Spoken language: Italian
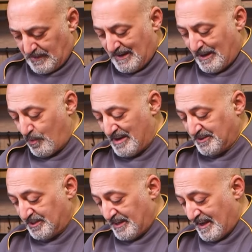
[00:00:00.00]
La
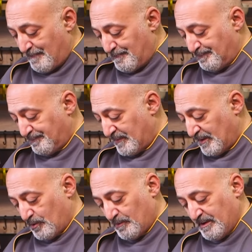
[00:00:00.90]
quantità
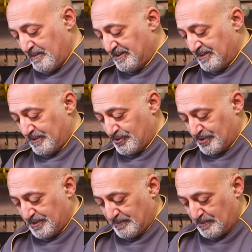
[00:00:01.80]
ovviamente
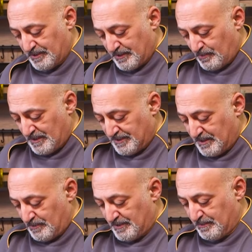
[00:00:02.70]
decidete voi quanta ne
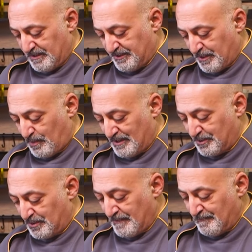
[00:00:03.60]
volete mettere, quanto